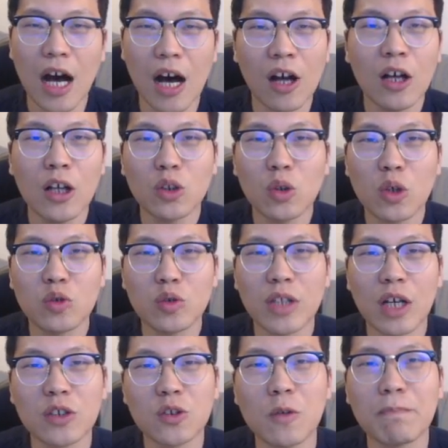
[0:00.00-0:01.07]
好，对局
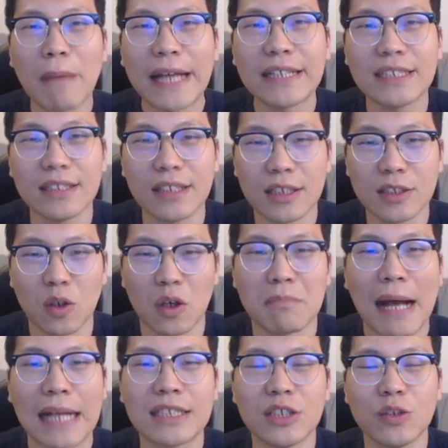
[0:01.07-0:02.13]
当中，白棋呢走了
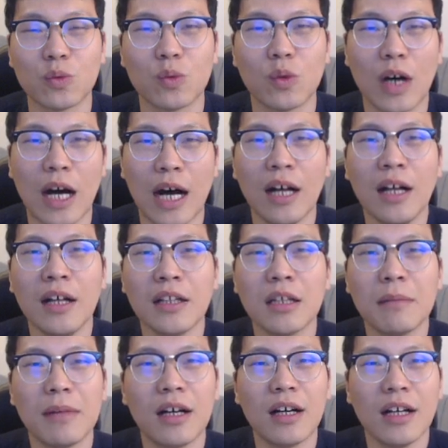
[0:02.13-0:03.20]
马 g 五啊。
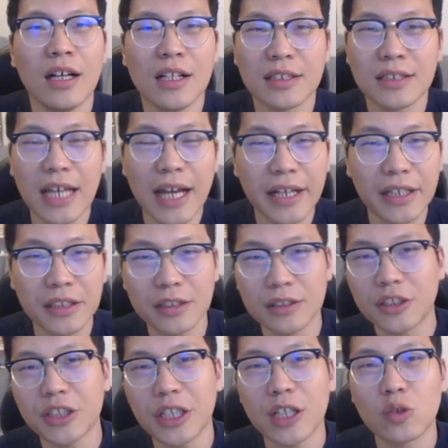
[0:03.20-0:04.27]
那么
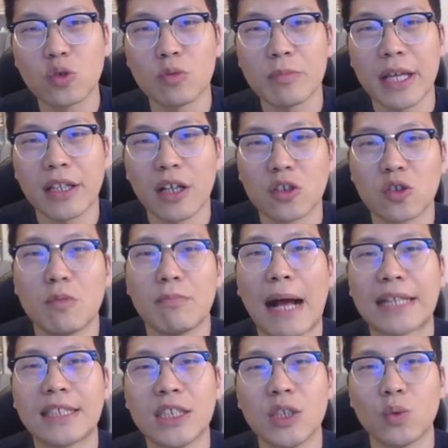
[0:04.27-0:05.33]
在这个局面当中，
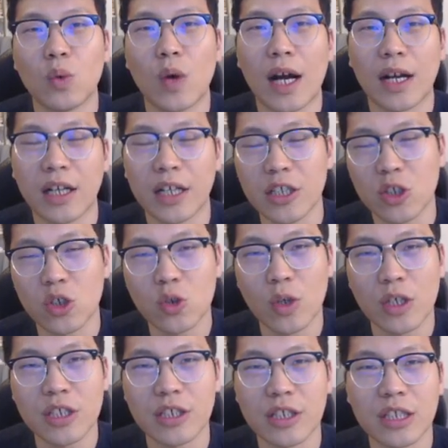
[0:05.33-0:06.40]
马 g 五啊，可以
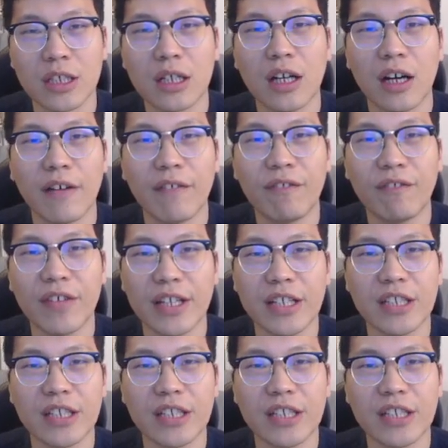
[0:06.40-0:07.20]
说是一个非